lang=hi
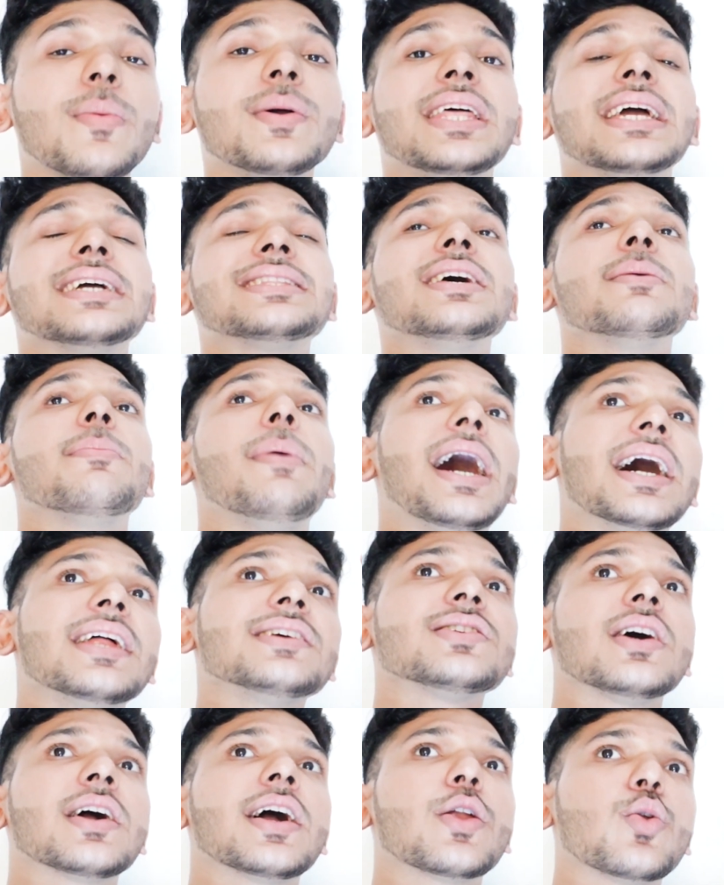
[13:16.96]
तो अभी देखते हैं
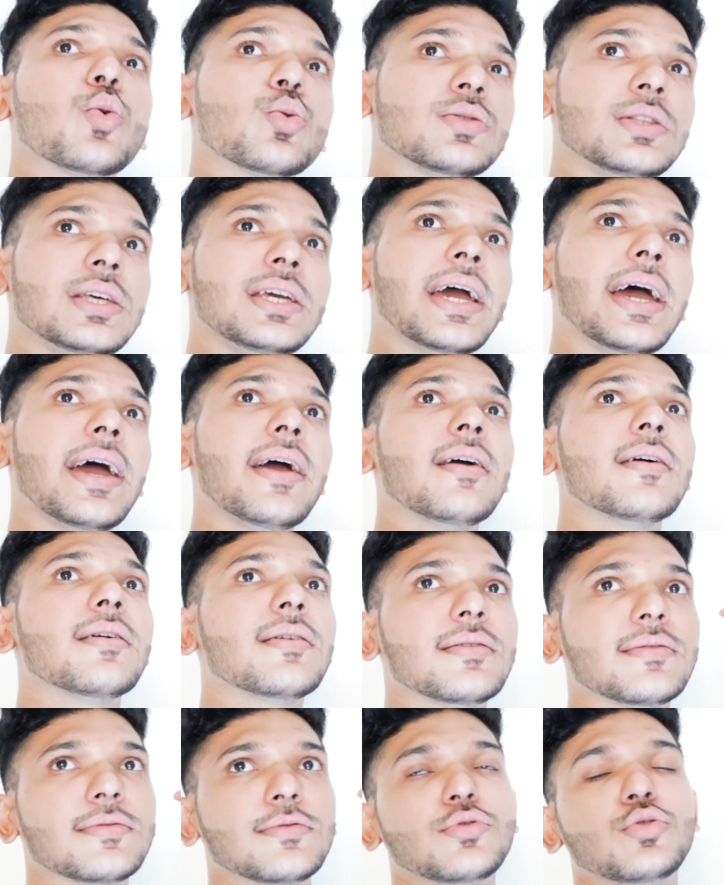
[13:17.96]
बारिश अगर रुकती है
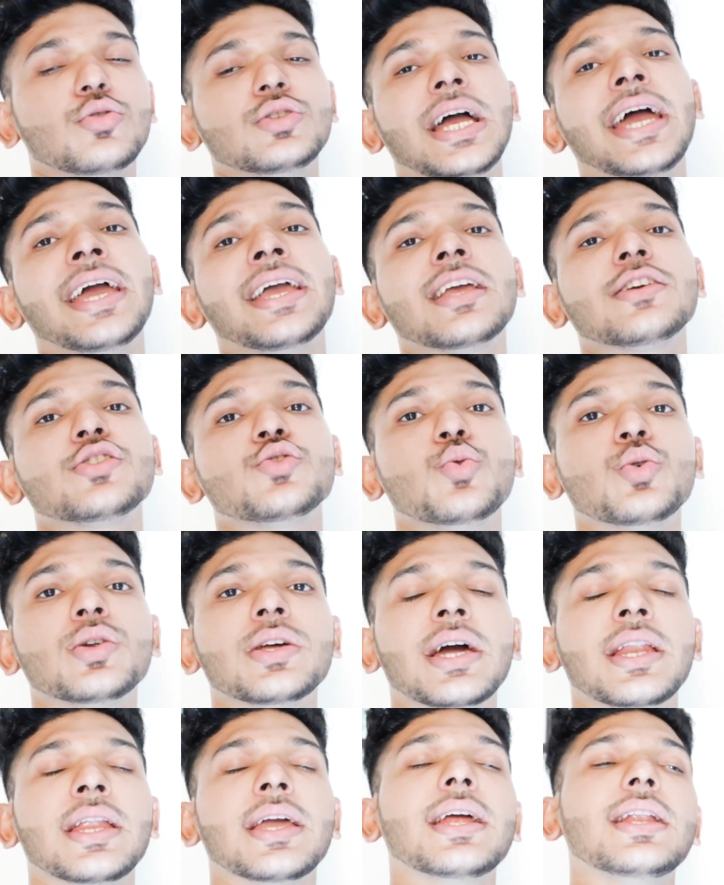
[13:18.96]
तो जाएंगे शूट
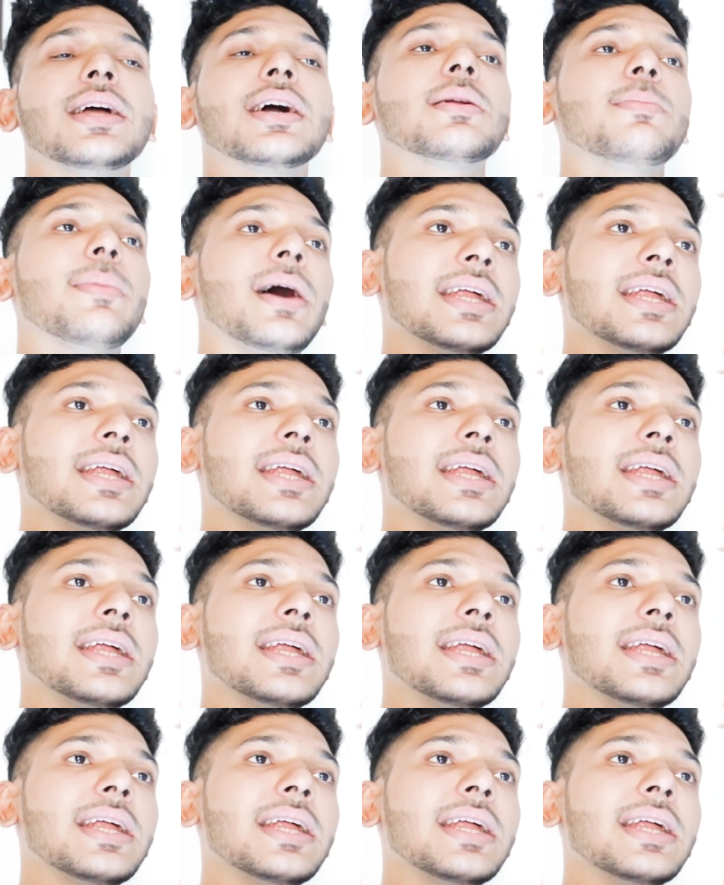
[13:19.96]
करने के लिए अगर